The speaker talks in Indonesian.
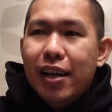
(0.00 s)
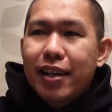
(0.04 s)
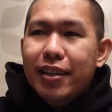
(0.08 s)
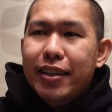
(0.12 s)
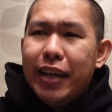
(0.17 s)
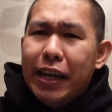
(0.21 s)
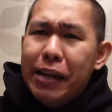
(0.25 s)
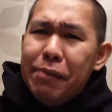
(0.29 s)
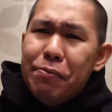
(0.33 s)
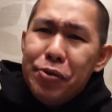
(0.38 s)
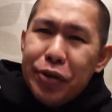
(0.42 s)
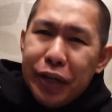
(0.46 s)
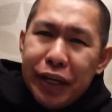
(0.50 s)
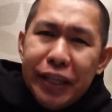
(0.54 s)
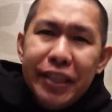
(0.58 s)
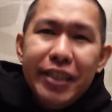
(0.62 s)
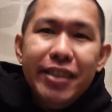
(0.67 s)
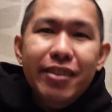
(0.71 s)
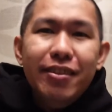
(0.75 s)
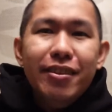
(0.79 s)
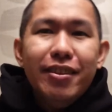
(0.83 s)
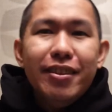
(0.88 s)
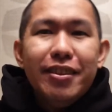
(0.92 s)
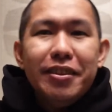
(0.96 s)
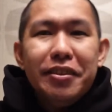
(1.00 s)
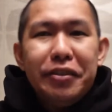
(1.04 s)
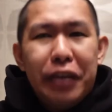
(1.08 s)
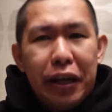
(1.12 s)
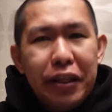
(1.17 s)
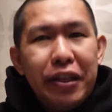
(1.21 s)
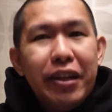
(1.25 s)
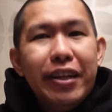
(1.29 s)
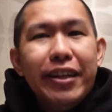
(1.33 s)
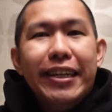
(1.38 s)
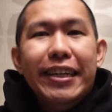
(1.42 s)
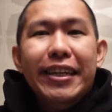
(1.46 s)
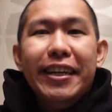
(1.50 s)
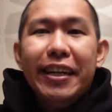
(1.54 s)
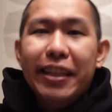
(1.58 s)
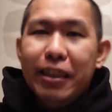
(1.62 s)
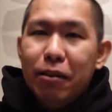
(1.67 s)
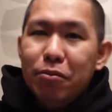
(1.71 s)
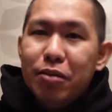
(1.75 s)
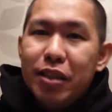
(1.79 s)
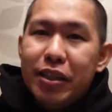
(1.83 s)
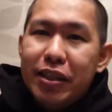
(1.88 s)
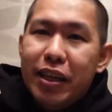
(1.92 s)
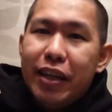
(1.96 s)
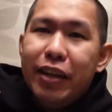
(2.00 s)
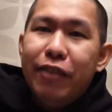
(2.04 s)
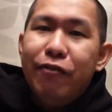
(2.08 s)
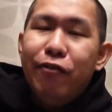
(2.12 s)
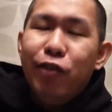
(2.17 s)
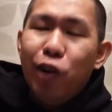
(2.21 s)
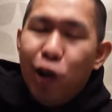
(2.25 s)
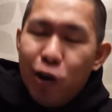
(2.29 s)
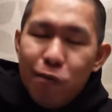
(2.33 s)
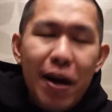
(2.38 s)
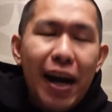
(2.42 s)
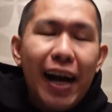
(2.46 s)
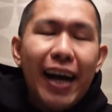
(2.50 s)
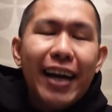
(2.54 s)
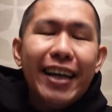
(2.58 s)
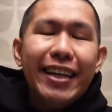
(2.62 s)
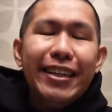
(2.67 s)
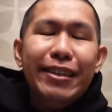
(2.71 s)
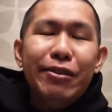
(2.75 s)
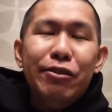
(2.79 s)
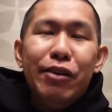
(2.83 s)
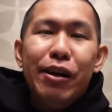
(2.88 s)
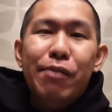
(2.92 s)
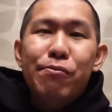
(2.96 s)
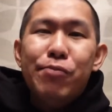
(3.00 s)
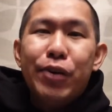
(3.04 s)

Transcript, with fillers: jadi mungkin channel ini nanti bisa jadi vlog makanan juga.